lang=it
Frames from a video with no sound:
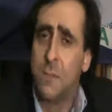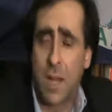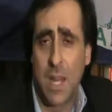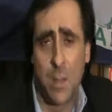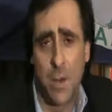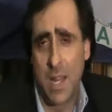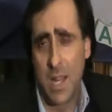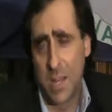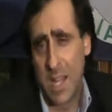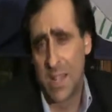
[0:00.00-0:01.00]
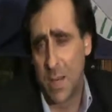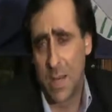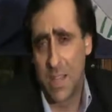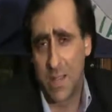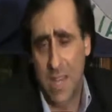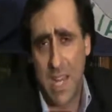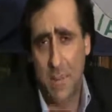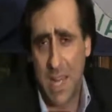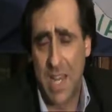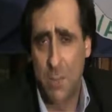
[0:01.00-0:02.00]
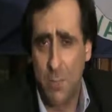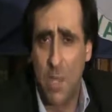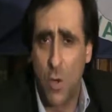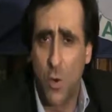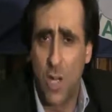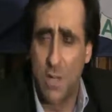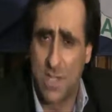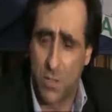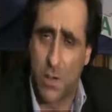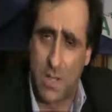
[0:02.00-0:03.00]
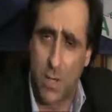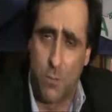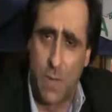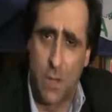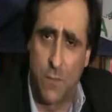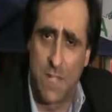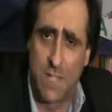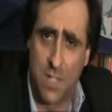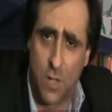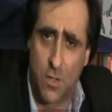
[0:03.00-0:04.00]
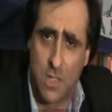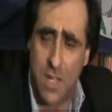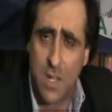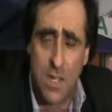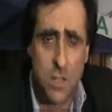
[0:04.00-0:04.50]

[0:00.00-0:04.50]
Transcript: parliamo anche di altre malattie venere, magari minori, ma sicuramente non meno fastidiose,